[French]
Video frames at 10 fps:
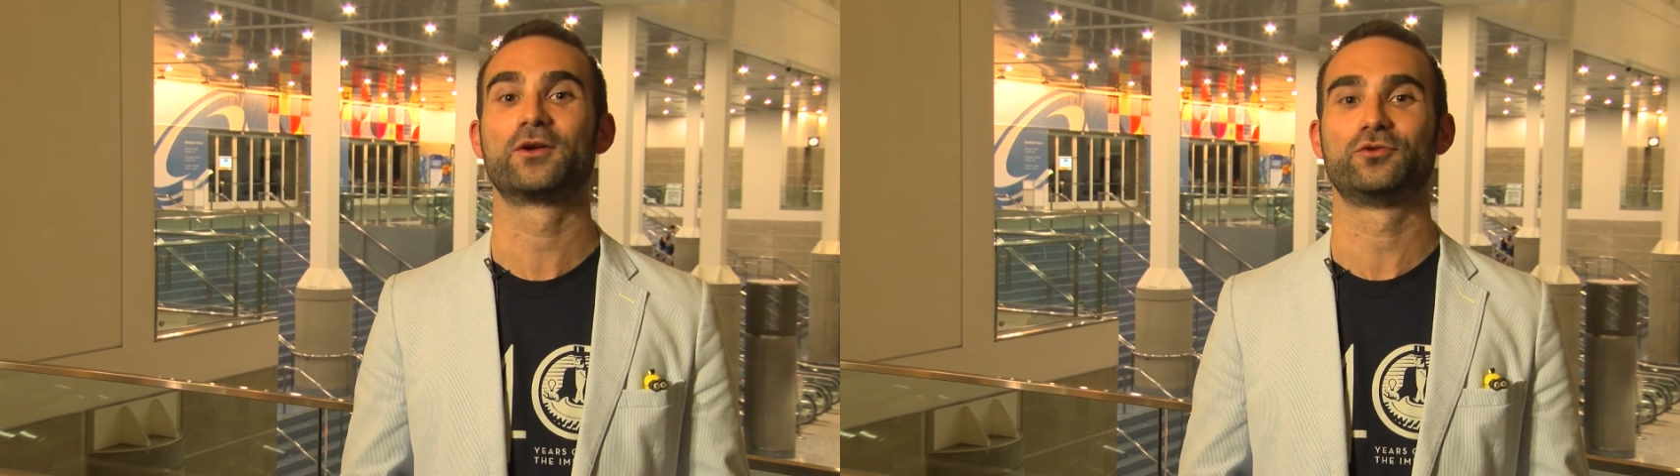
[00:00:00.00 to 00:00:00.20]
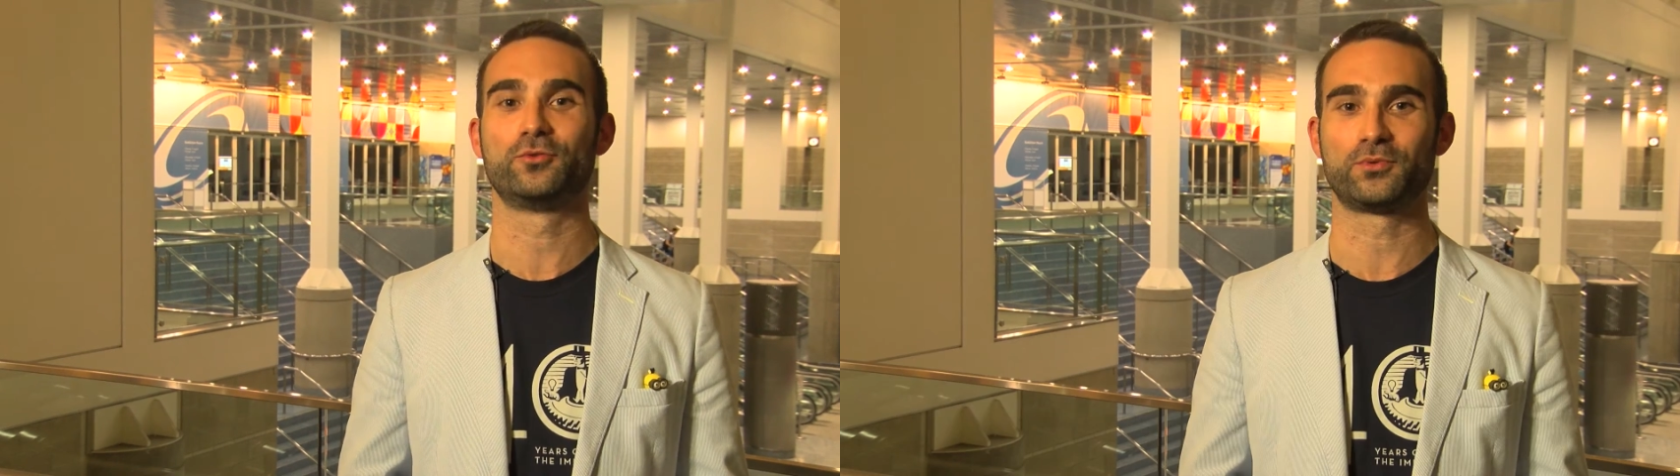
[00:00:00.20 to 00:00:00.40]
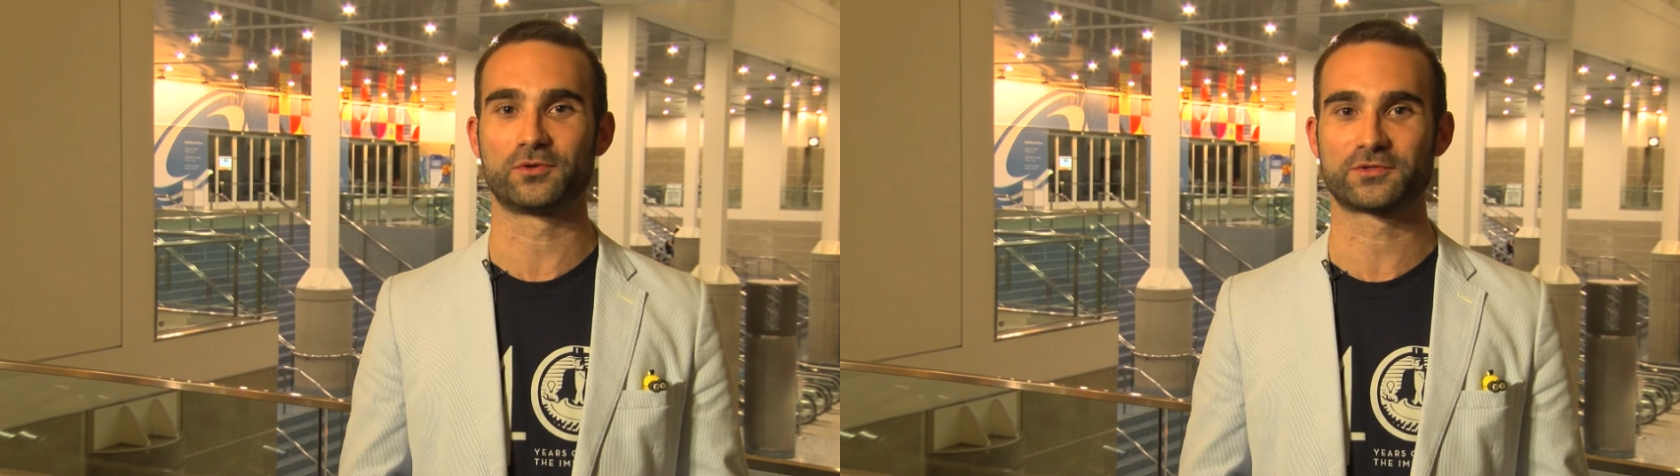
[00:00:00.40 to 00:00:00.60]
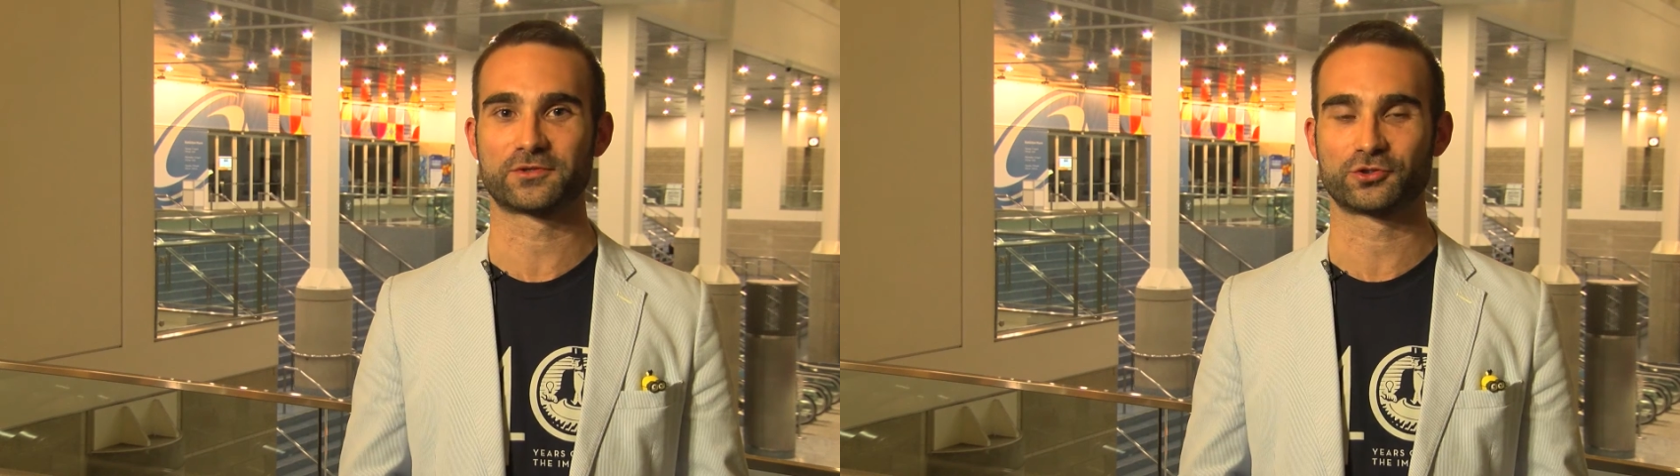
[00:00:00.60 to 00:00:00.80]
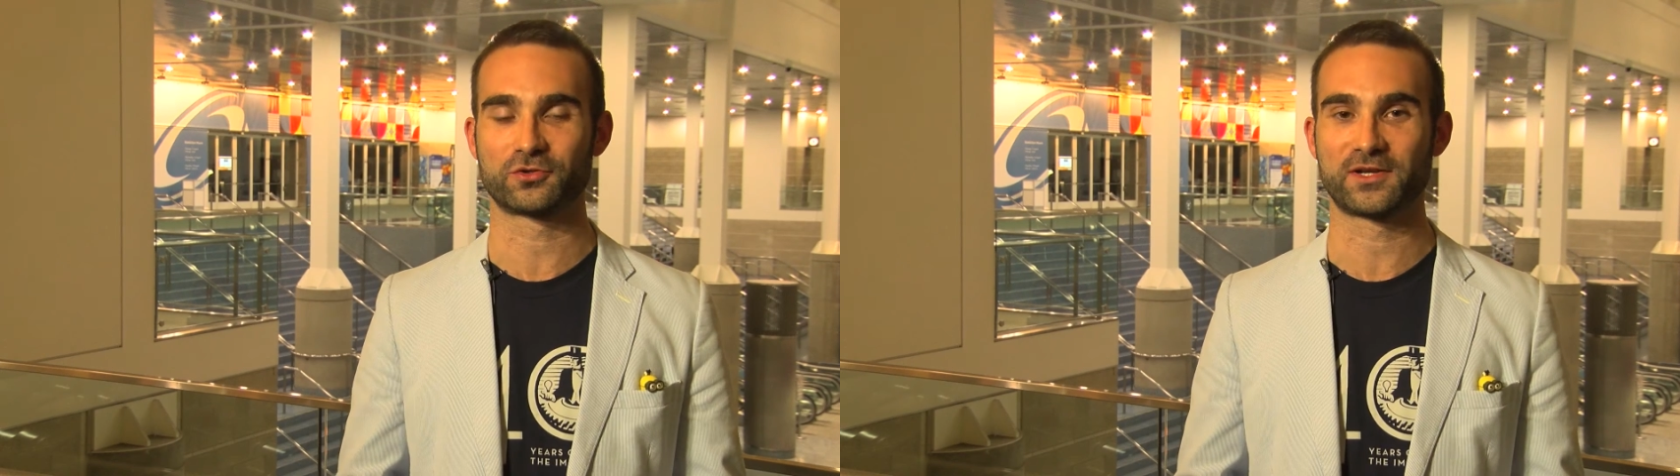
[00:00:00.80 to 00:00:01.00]
depuis Los
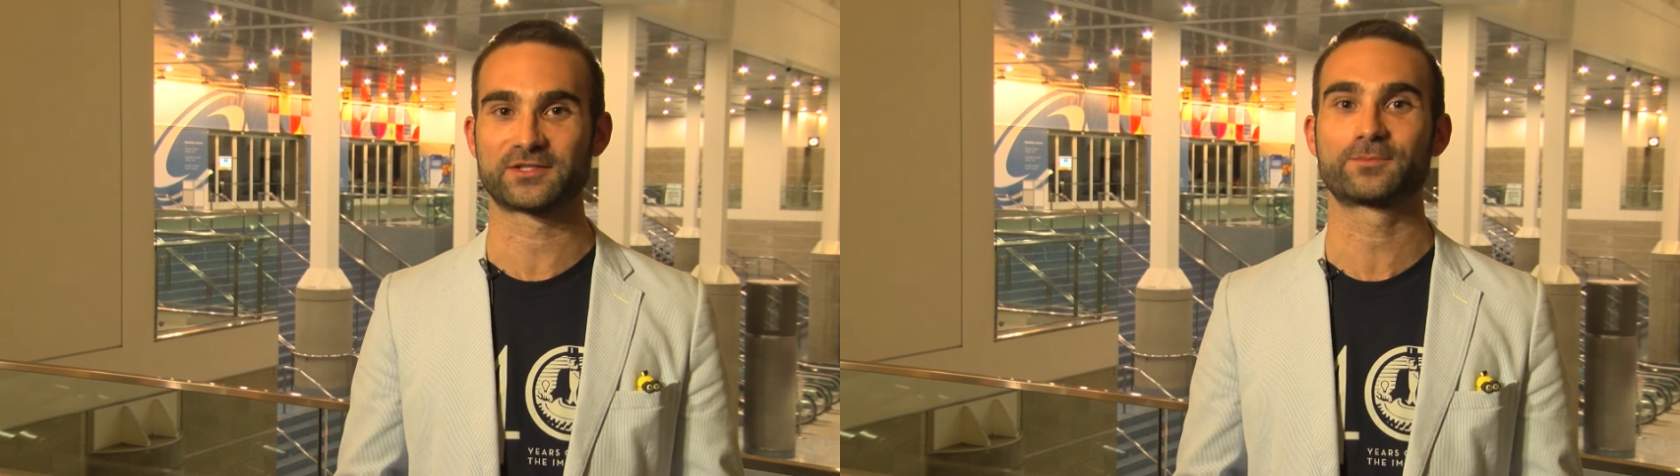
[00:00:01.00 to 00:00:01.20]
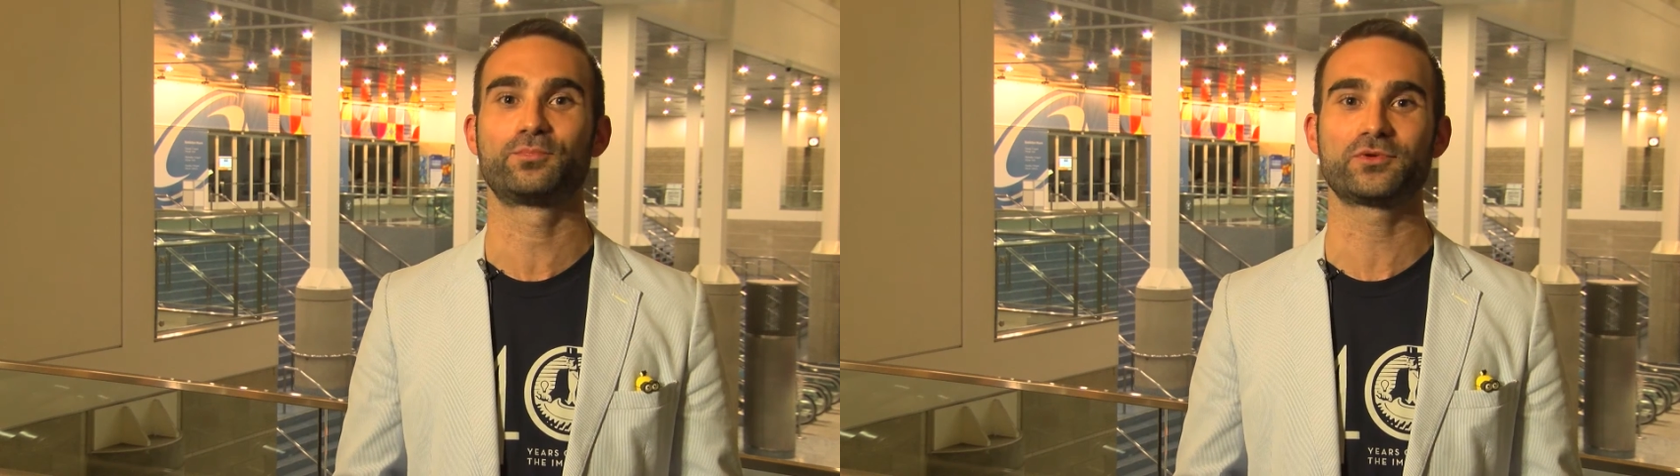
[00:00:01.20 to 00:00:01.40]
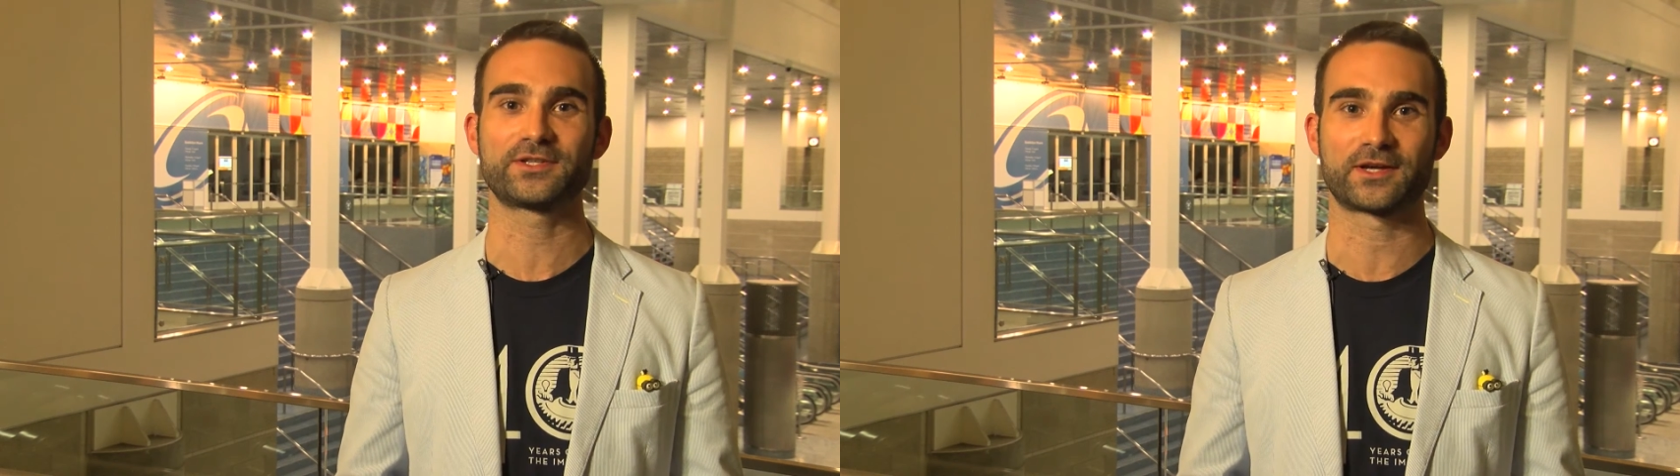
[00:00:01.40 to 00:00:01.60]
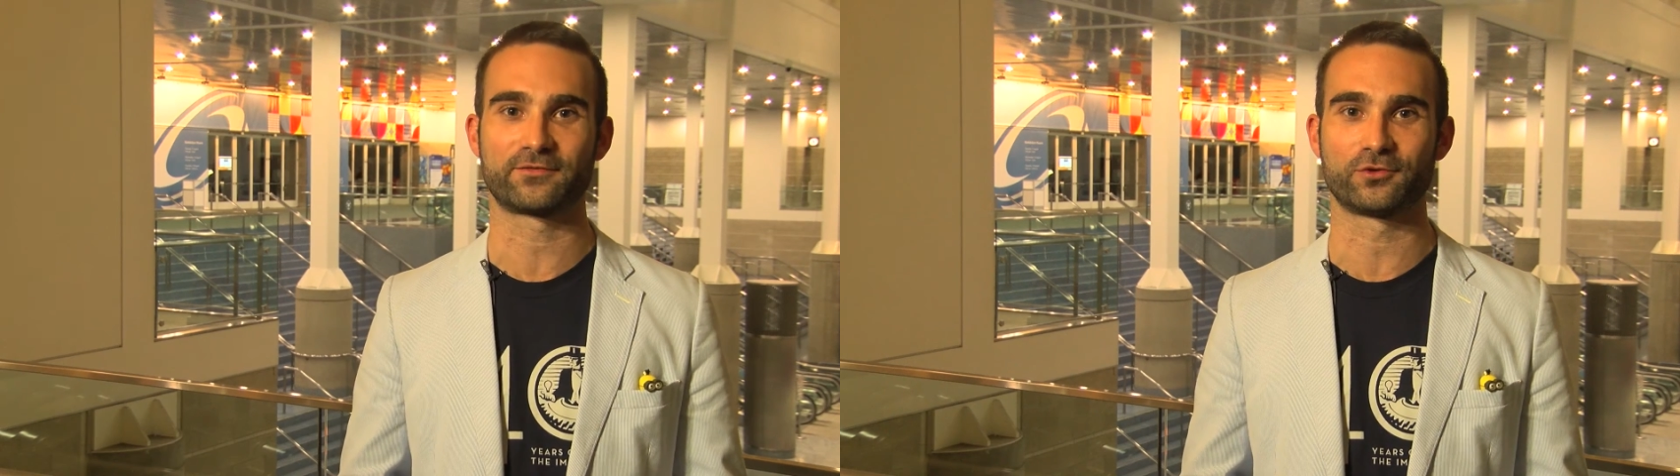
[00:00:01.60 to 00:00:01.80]
Angeles pour SIGGRAPH